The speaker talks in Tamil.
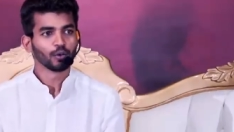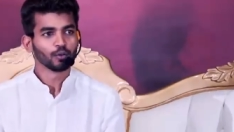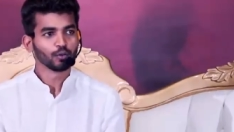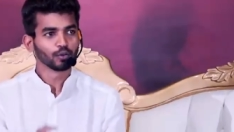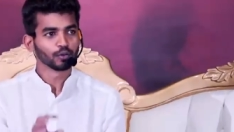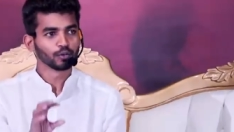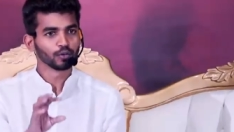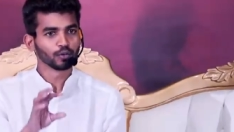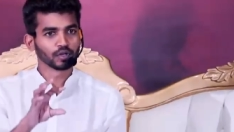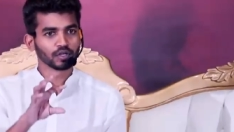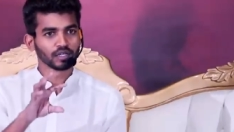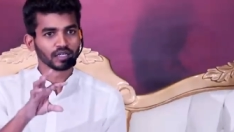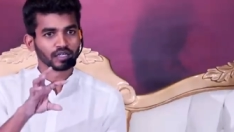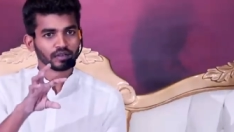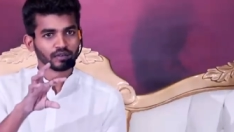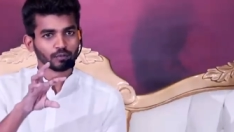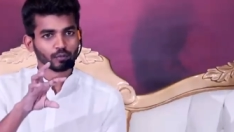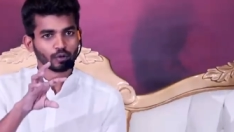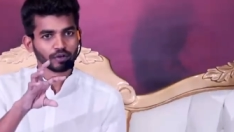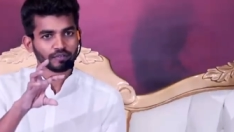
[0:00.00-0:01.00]
ஒரு ஒரு
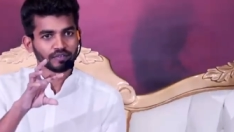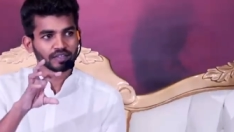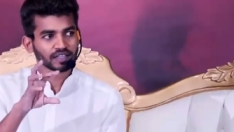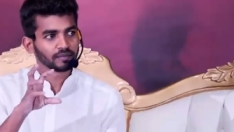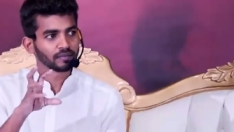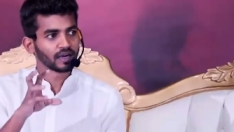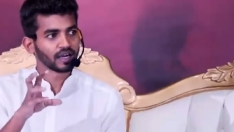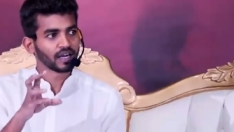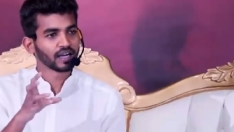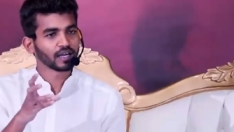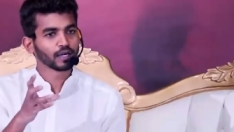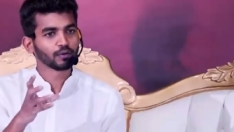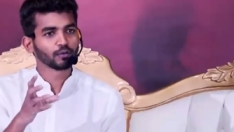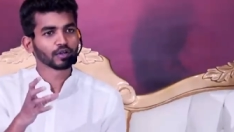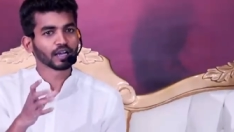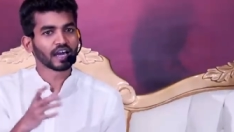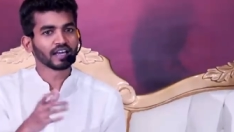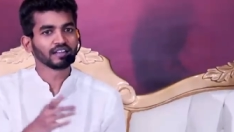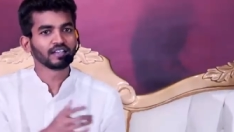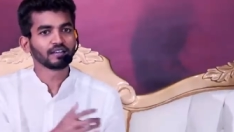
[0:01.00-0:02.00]
ஒரு விதமான
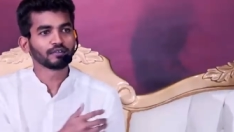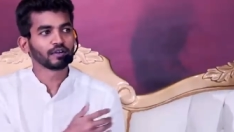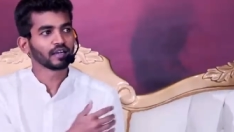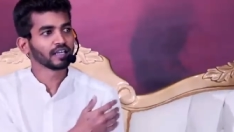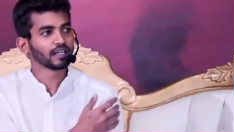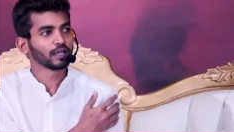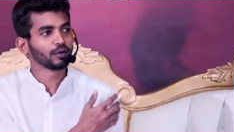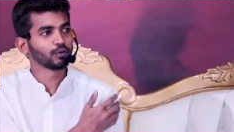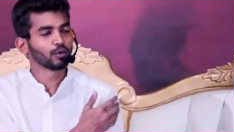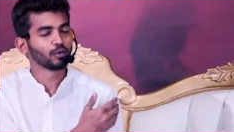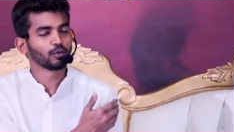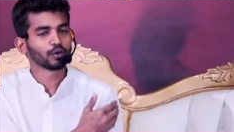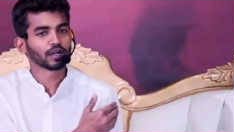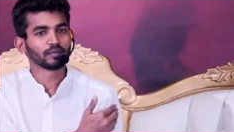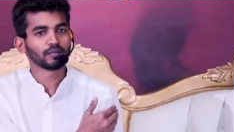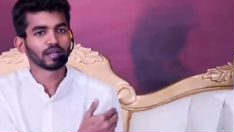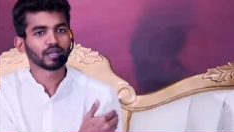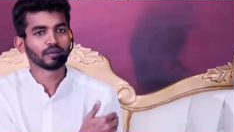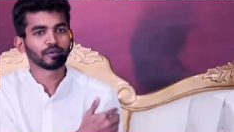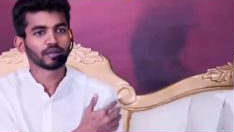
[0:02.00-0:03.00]
ஒரு அதிர்வலைகளை உங்கள்
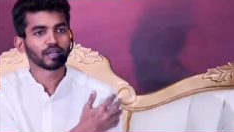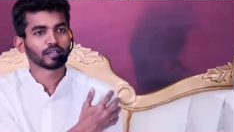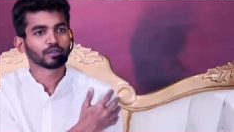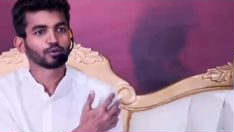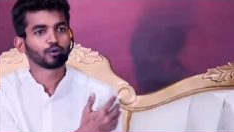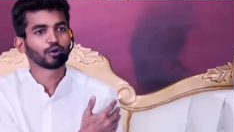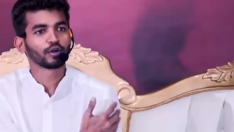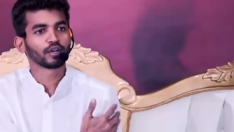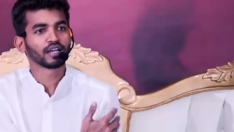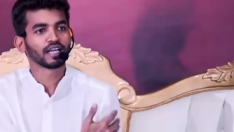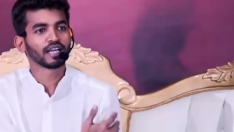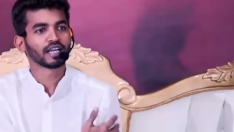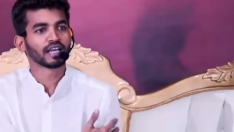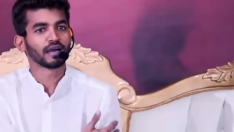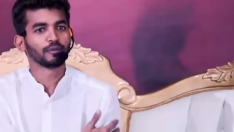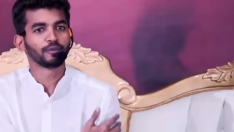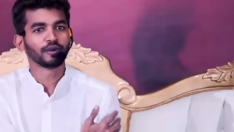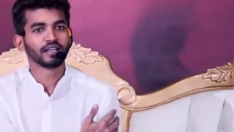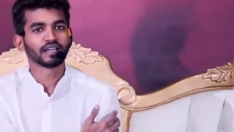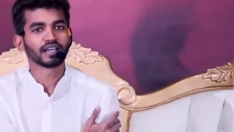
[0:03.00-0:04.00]
உடம்புல இப்போ நான் தொடுறேன்
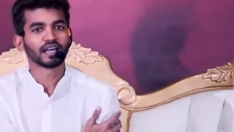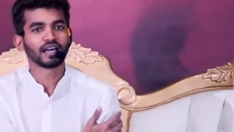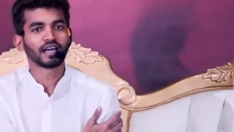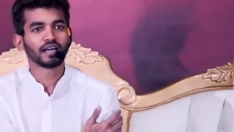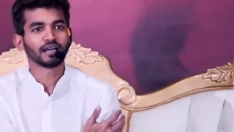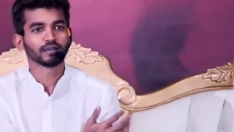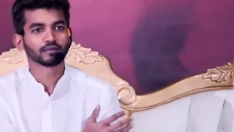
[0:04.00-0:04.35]
அப்படின்னா